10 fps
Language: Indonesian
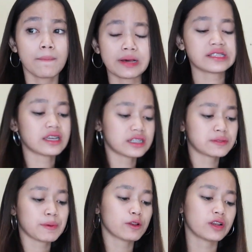masker
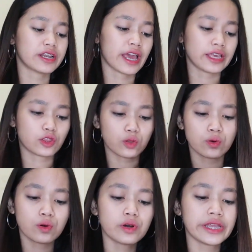spirulina
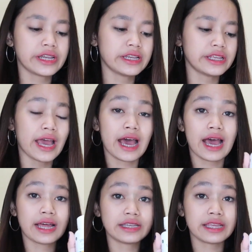itu ini
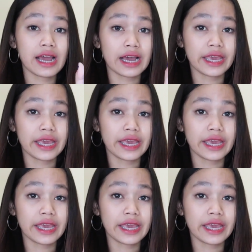dia dia